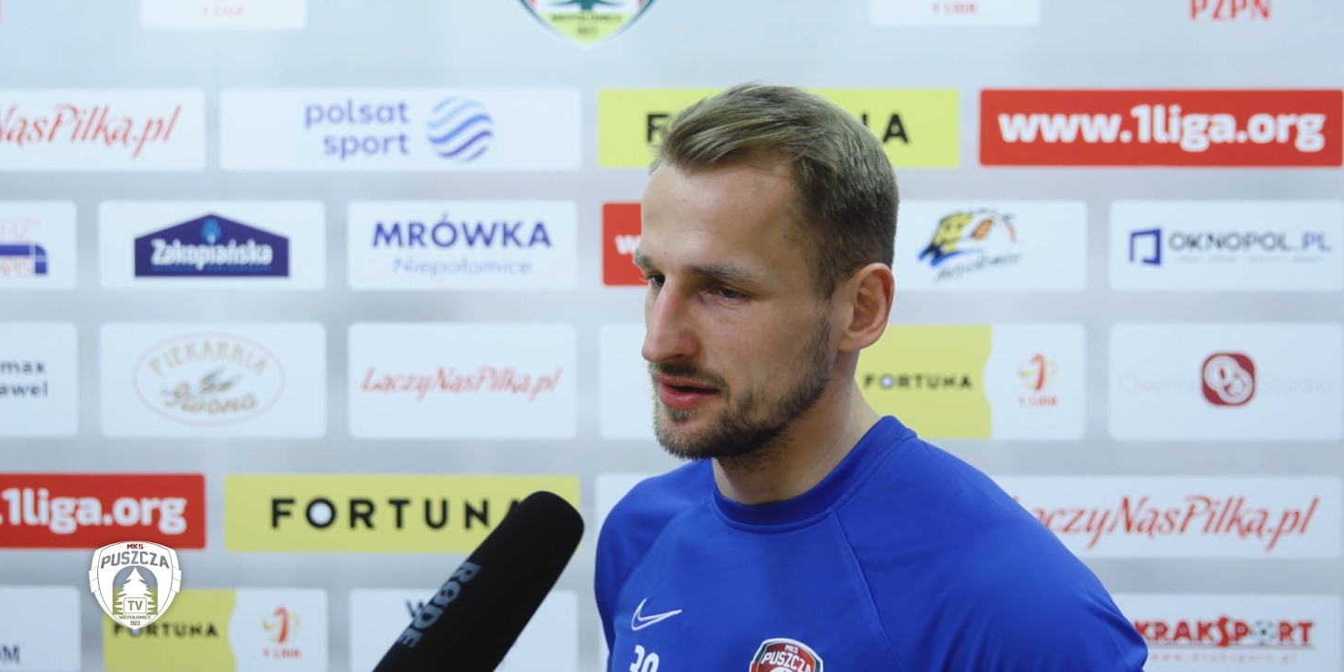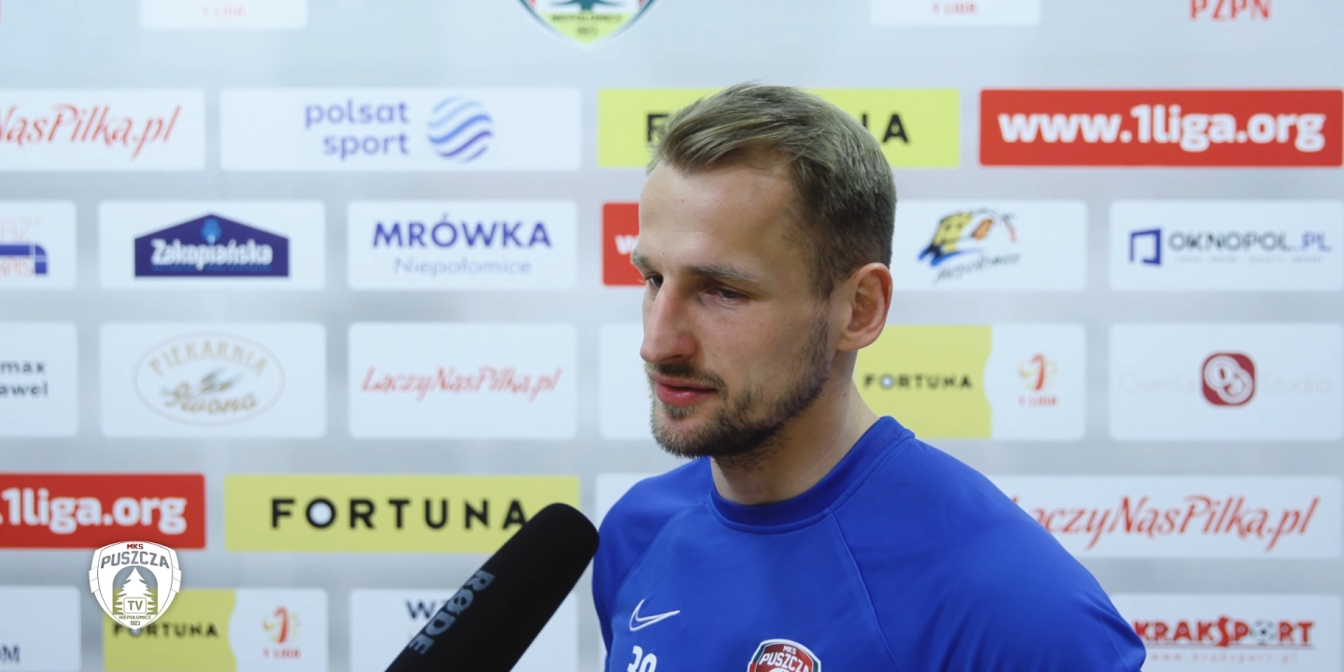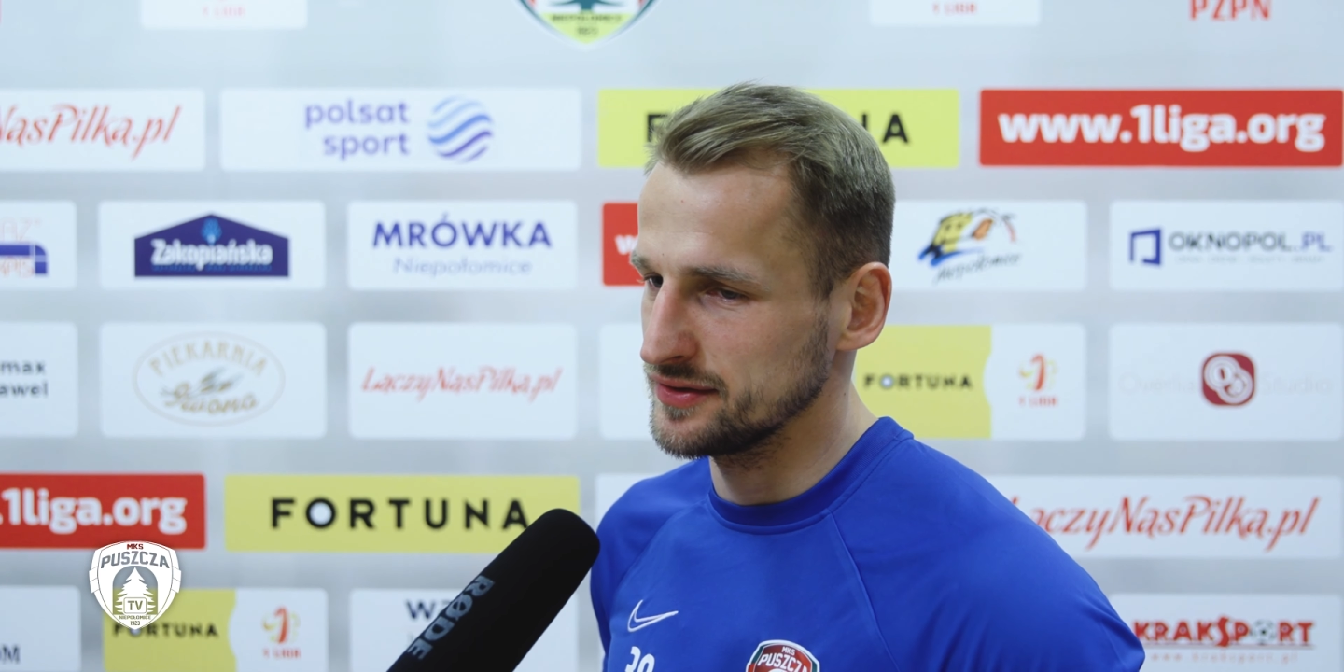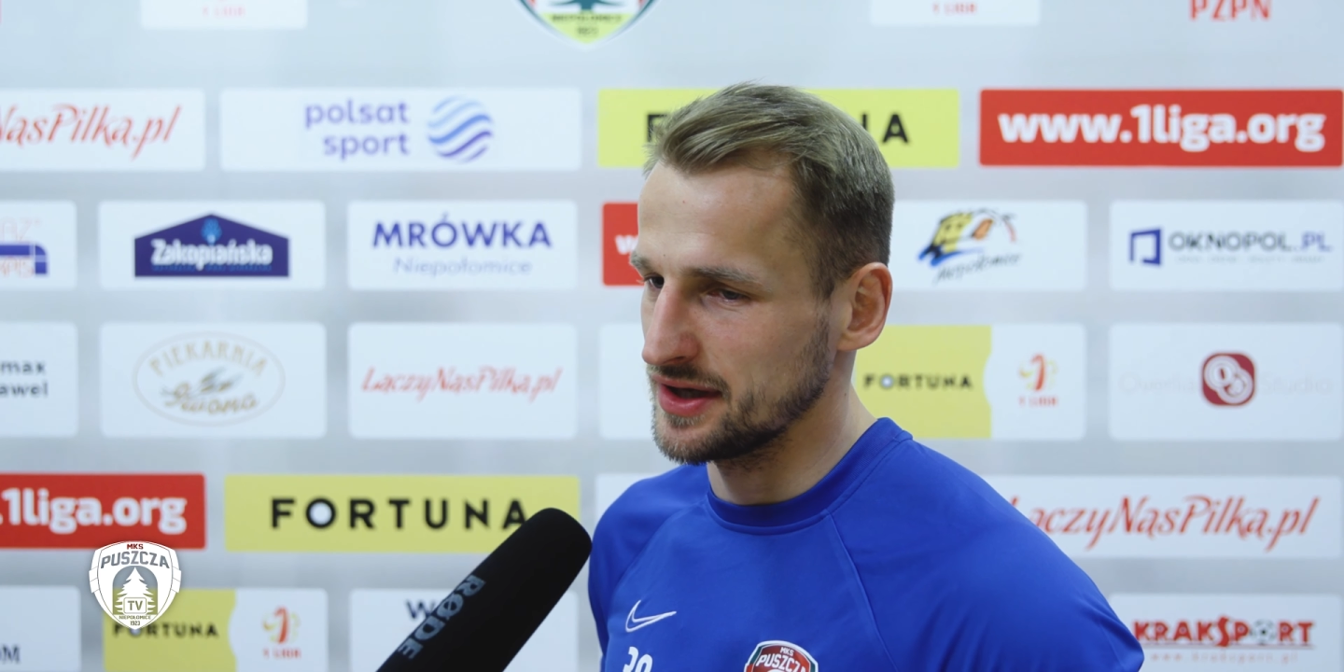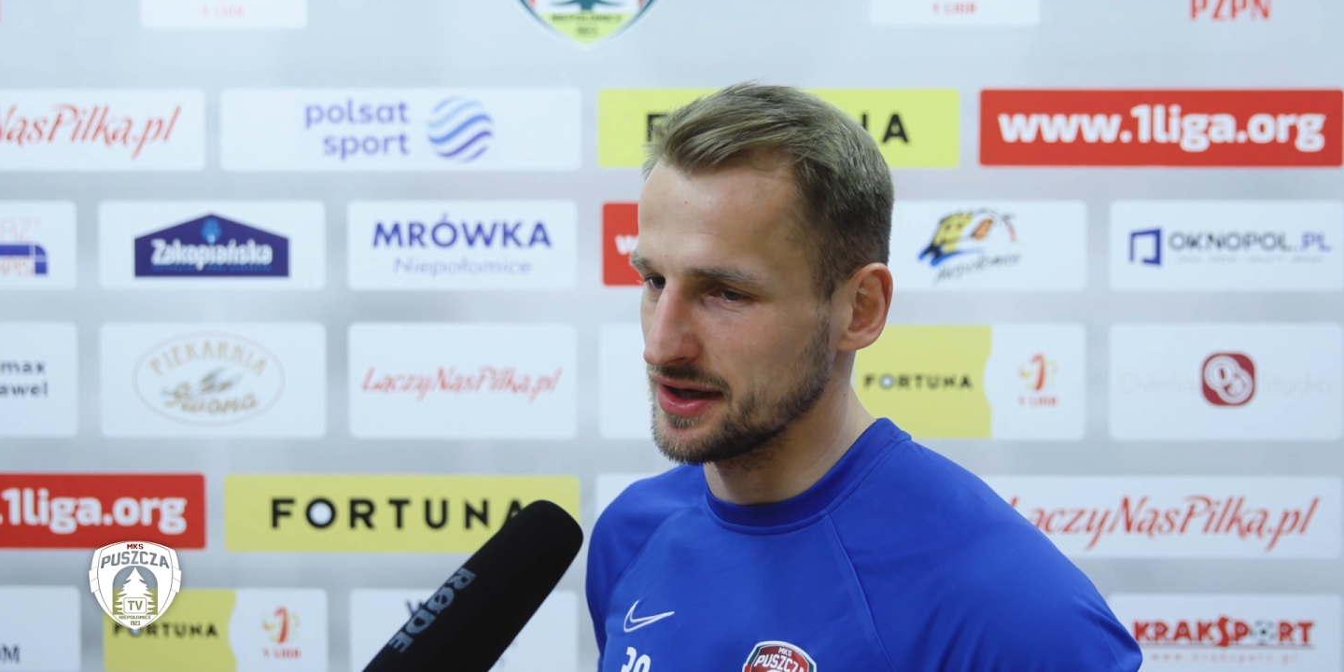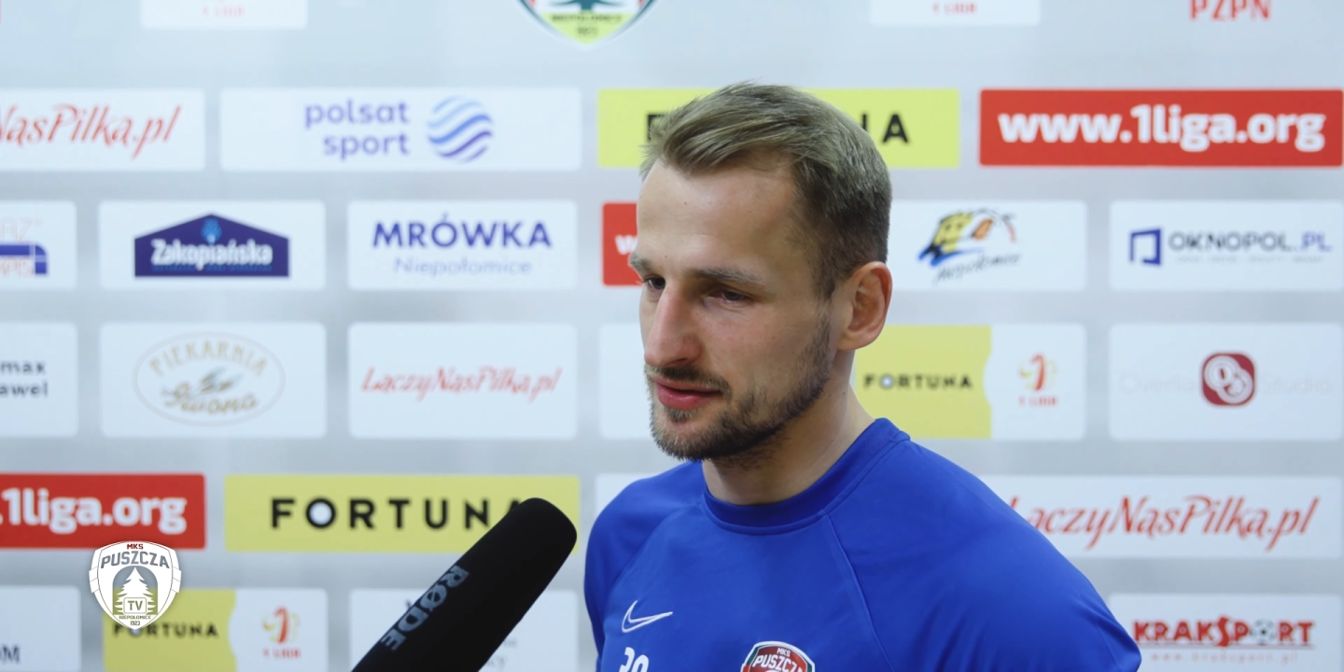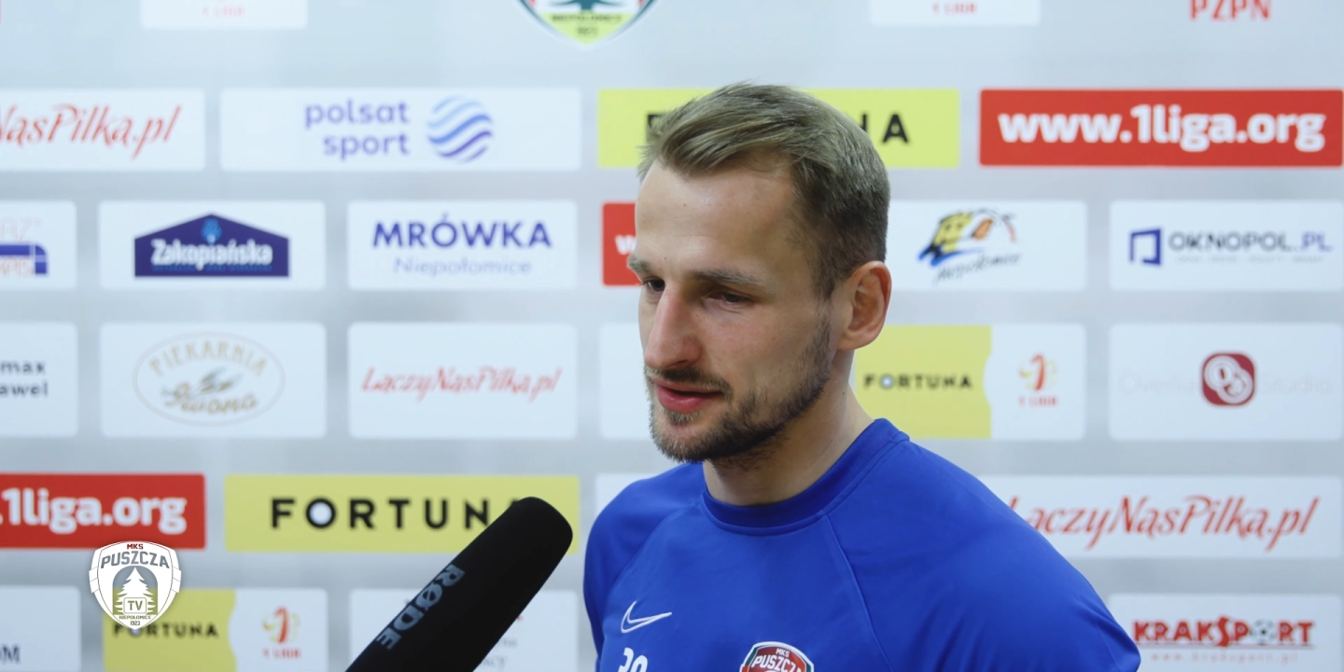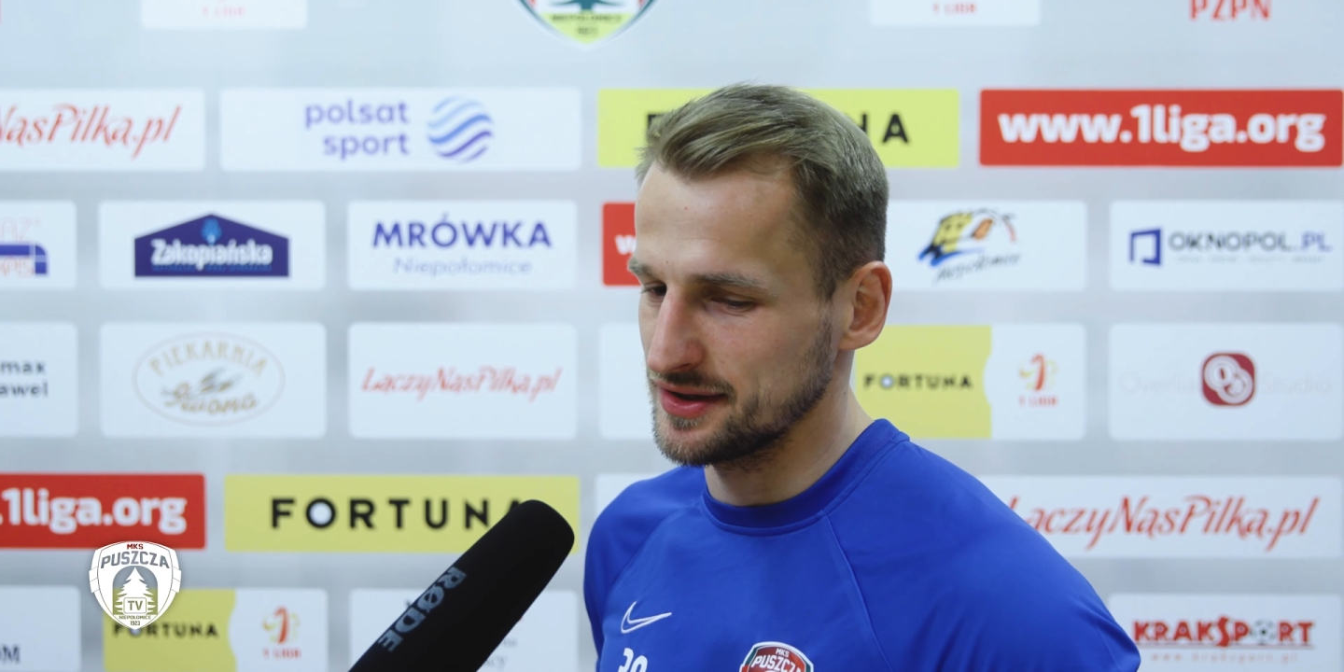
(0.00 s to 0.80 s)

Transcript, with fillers: No tak, od